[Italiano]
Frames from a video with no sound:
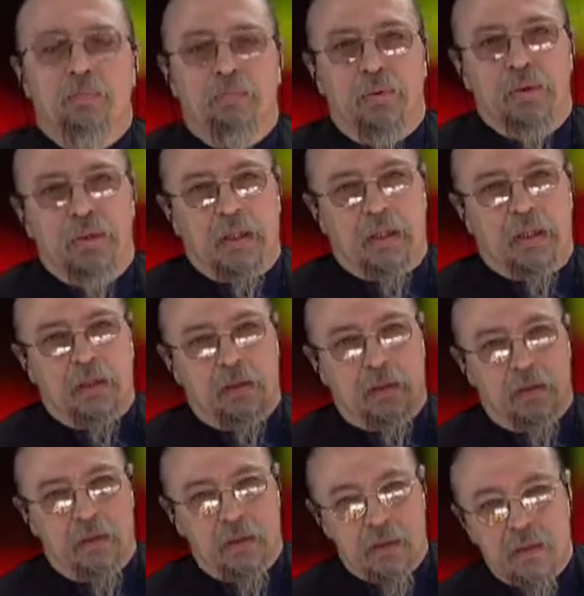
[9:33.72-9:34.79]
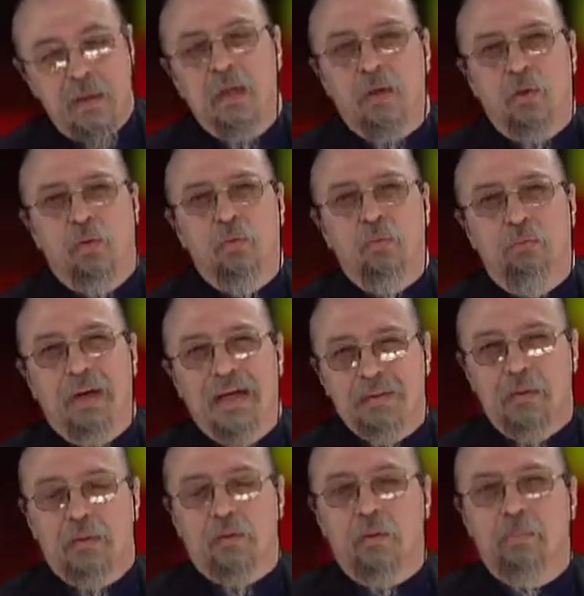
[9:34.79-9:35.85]
può dire eh, sì con un
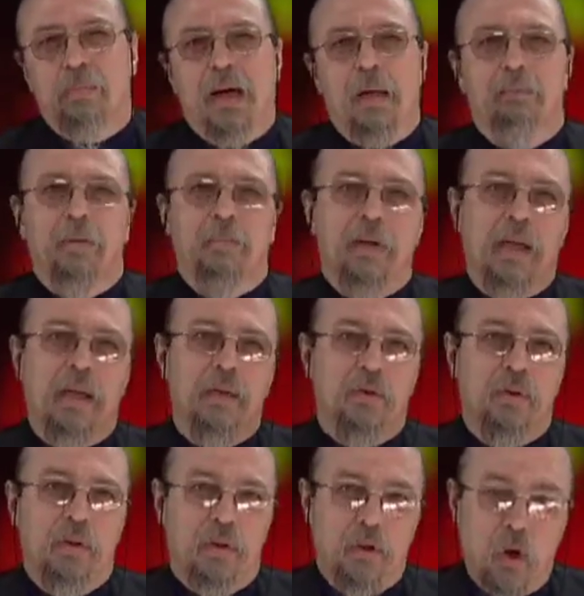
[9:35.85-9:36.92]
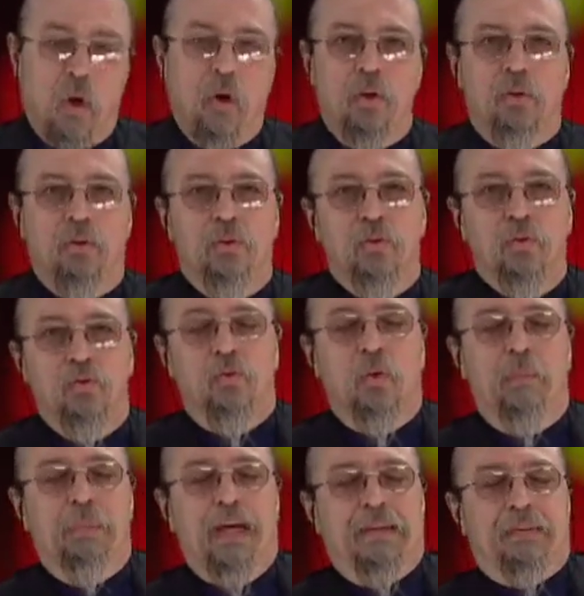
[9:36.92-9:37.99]
battito di palpebra e no con
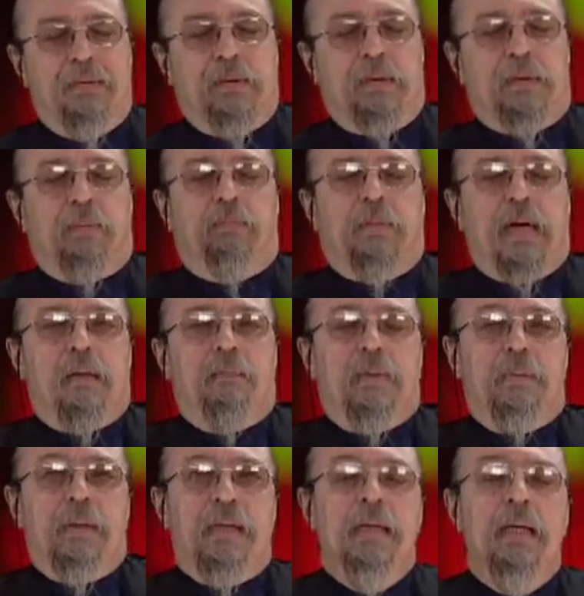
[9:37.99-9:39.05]
due battiti di palpebra.